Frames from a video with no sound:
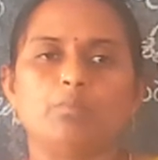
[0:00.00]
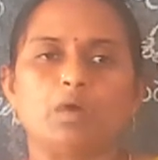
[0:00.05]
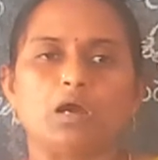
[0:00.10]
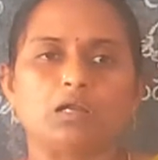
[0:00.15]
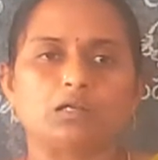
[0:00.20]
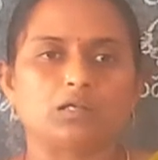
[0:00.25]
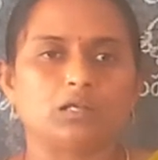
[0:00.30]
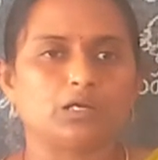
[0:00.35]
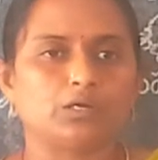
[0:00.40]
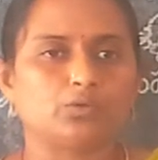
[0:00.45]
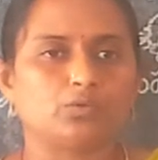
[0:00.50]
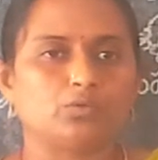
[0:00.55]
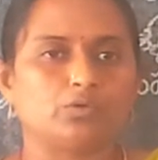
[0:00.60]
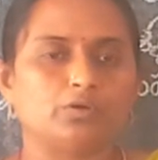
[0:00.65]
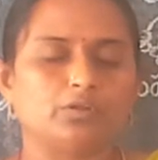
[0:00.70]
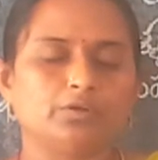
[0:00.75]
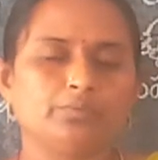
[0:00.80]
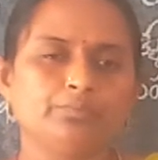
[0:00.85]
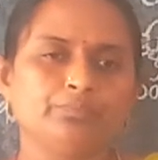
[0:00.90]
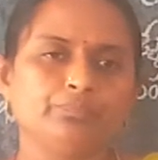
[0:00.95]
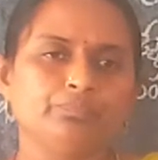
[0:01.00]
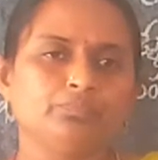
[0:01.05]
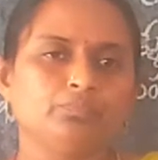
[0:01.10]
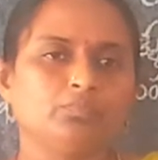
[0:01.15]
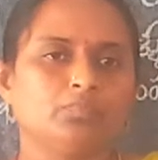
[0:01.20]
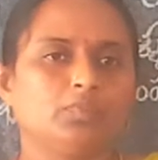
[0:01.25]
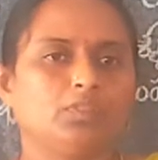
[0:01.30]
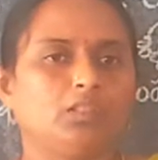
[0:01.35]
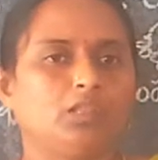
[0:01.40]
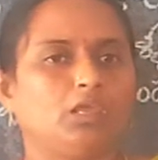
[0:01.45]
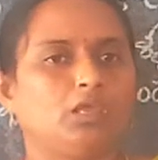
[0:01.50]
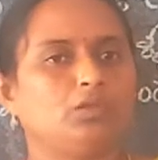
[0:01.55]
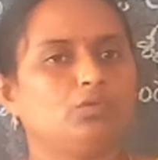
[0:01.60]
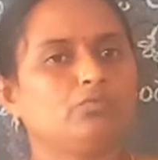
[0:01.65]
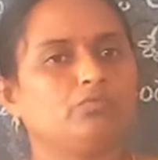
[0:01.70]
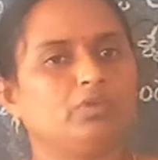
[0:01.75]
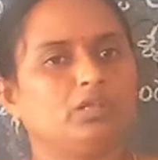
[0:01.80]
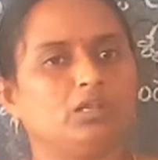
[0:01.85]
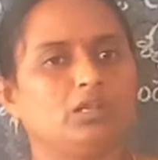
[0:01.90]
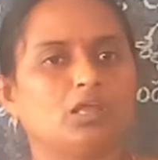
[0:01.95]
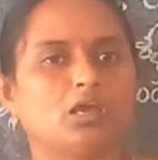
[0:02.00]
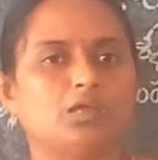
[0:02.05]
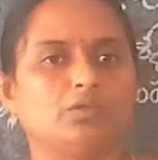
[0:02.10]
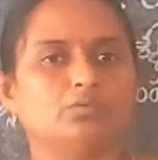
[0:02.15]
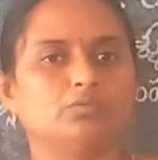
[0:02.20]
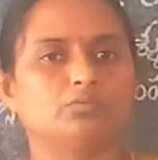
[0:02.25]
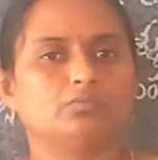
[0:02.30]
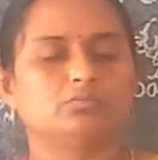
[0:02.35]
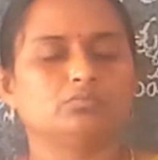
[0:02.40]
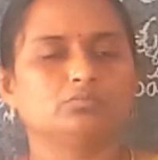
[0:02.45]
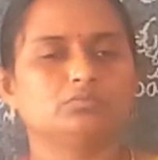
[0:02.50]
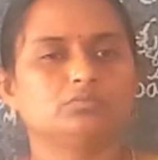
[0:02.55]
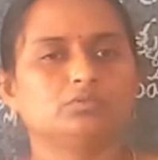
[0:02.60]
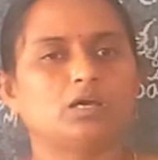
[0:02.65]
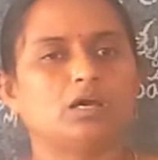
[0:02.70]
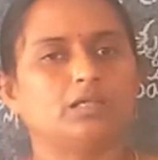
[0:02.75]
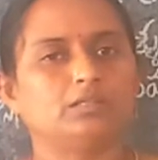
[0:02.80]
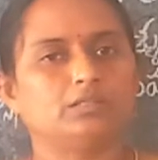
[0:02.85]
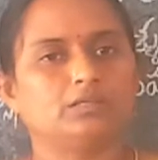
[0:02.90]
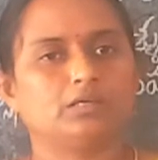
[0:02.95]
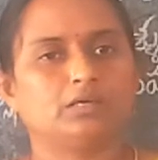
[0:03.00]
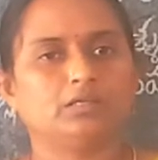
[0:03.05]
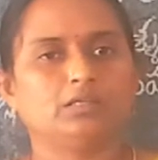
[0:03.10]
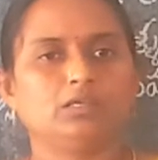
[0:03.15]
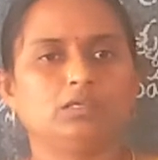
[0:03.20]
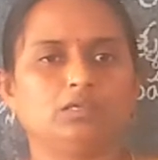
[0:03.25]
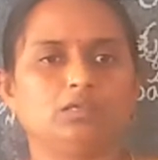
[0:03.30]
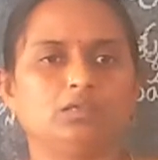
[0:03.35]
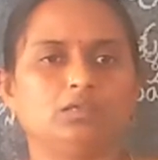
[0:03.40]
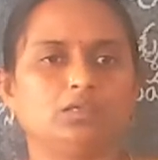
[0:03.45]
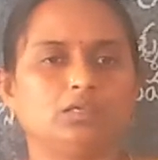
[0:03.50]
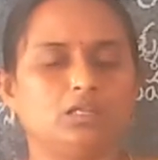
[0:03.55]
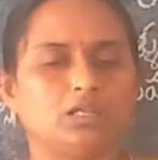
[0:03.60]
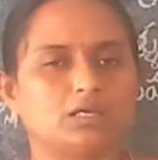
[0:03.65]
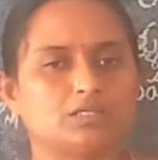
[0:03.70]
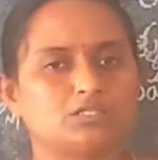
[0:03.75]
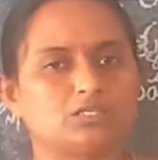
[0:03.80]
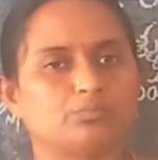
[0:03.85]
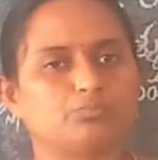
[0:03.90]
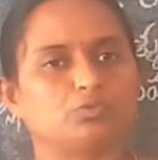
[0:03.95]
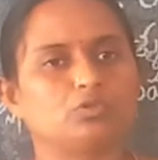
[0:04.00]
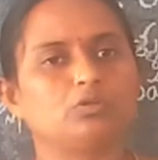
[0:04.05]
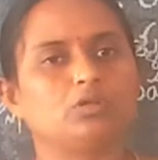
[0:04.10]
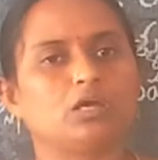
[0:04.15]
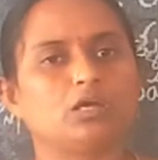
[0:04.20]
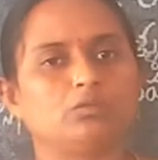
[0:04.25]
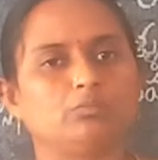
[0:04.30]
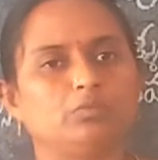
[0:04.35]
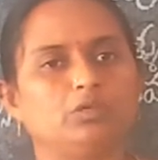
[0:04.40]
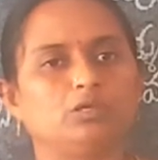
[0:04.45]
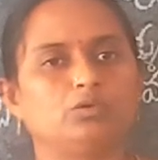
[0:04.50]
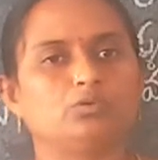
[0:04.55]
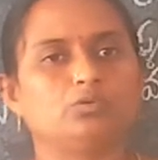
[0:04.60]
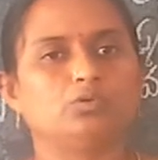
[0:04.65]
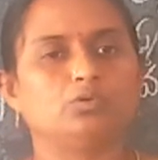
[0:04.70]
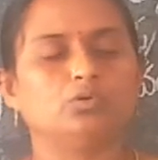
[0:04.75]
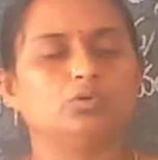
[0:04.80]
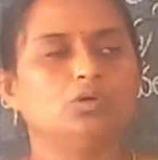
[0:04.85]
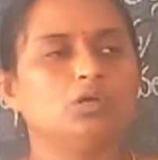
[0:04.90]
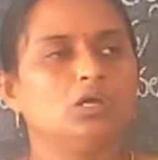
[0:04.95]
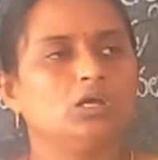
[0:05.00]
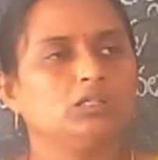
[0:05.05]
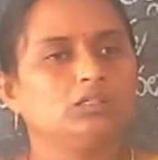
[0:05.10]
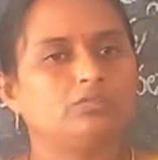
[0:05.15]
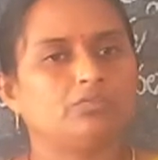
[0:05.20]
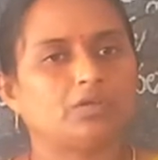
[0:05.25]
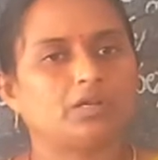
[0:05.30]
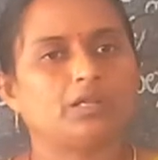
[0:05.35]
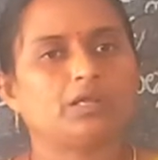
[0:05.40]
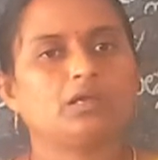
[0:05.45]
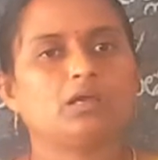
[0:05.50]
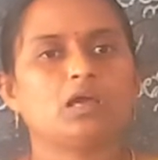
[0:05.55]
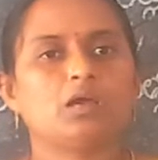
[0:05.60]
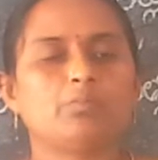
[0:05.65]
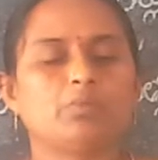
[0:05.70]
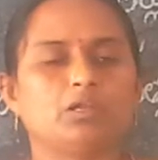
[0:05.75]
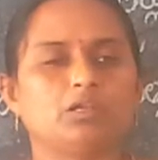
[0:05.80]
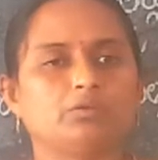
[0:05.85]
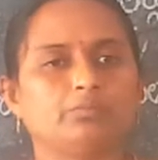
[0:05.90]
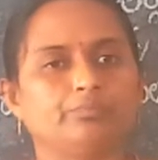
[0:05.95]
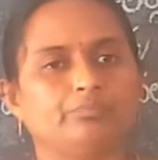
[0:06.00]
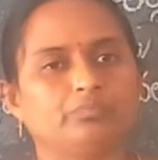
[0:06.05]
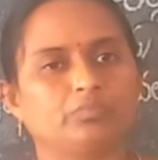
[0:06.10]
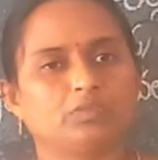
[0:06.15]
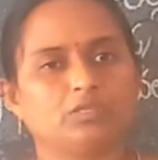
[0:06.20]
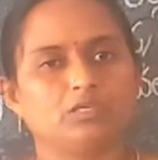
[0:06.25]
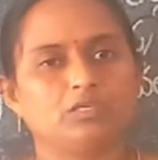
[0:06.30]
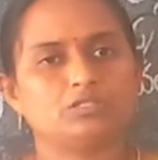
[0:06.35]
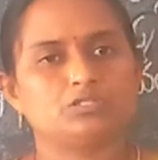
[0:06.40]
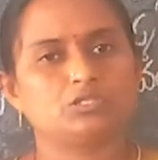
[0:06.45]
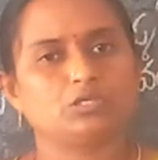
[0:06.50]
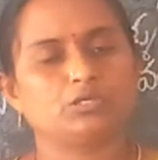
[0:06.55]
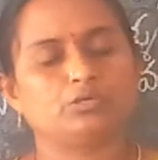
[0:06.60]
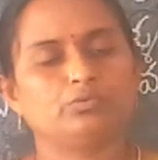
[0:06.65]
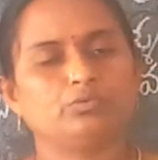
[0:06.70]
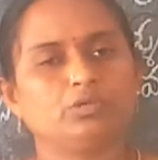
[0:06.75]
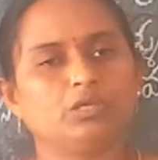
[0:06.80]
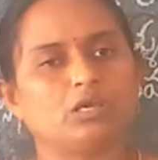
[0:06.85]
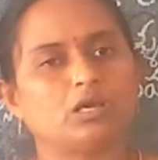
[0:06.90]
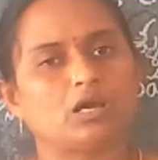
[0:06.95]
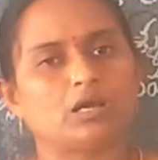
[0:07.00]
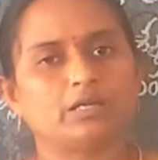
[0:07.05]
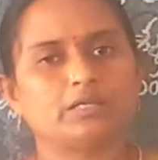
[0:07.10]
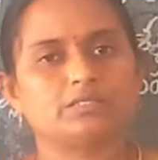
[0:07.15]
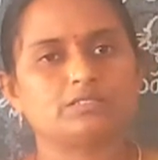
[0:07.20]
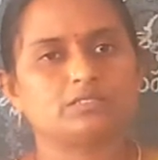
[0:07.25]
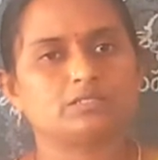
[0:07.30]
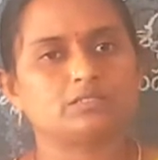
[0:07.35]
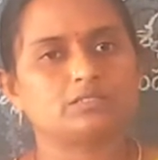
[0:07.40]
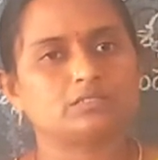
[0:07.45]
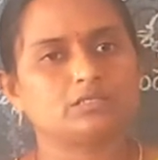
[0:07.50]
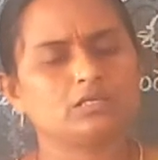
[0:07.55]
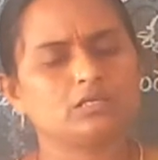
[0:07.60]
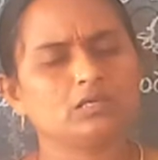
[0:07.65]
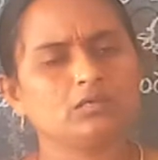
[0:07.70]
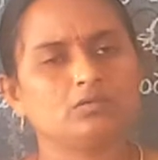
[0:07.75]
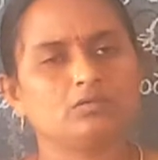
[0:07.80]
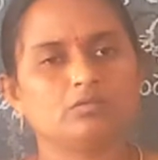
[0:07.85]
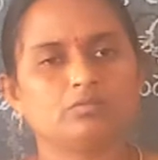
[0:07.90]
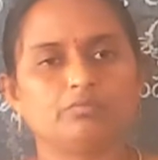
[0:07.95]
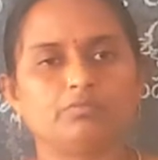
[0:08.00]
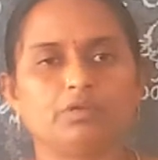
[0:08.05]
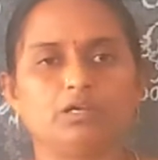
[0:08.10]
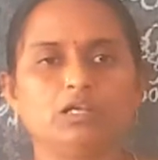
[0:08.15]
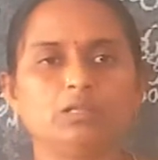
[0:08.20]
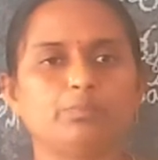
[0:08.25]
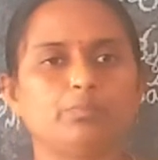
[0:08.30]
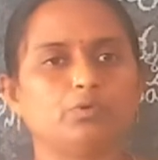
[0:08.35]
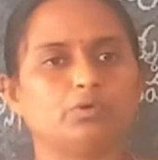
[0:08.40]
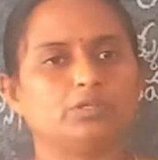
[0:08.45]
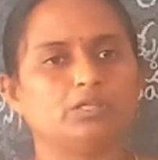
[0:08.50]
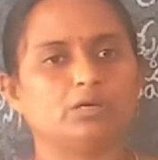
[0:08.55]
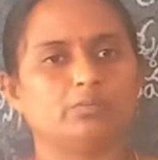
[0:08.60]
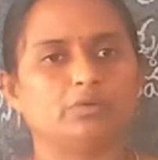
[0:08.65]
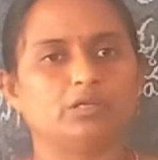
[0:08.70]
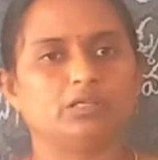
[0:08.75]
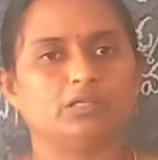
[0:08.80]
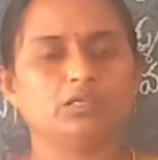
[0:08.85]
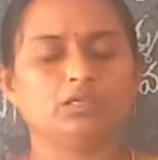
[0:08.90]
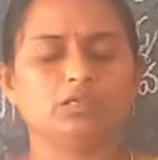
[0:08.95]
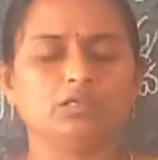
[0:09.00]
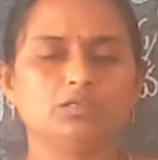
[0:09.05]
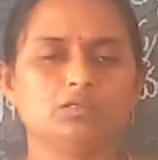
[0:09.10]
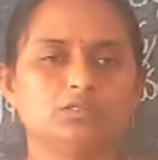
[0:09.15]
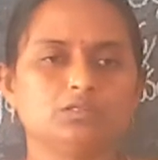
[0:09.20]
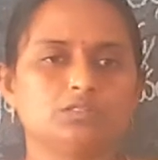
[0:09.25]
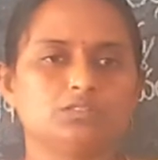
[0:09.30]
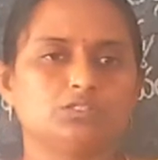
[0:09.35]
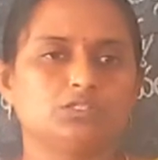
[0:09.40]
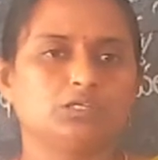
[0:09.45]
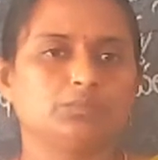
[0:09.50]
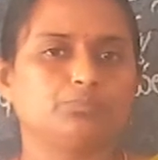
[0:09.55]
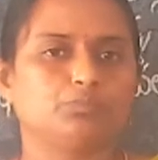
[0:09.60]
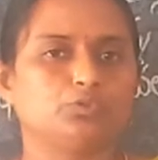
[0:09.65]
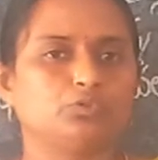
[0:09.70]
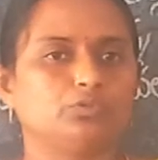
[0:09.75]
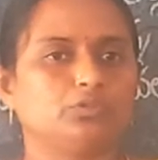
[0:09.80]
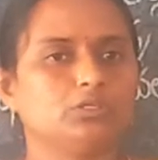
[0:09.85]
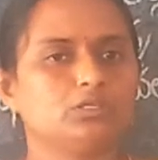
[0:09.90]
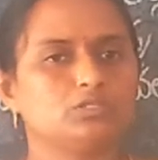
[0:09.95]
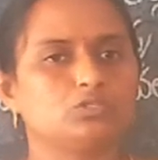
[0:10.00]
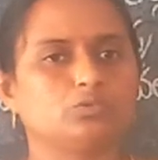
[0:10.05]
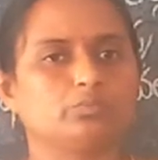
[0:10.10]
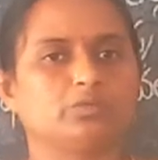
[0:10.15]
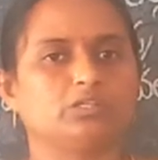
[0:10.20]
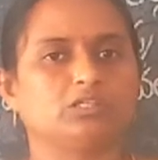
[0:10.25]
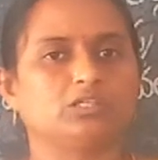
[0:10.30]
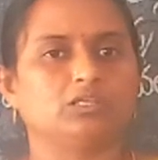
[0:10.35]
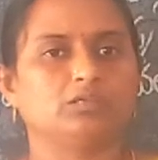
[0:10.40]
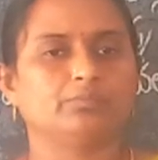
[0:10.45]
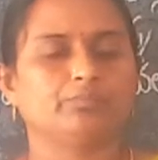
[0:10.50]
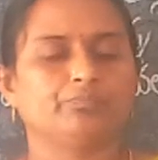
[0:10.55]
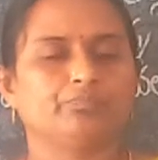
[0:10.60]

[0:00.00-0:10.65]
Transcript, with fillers: మాట్లాడుకోవడం నేను విన్నాను అందుకని ఇలా చెప్తున్నాను మీకు త్వరగా మనం ఈ చెరువుని ఖాళీ చేసి వెళ్ళిపోదామని చెప్తుంది సుమతి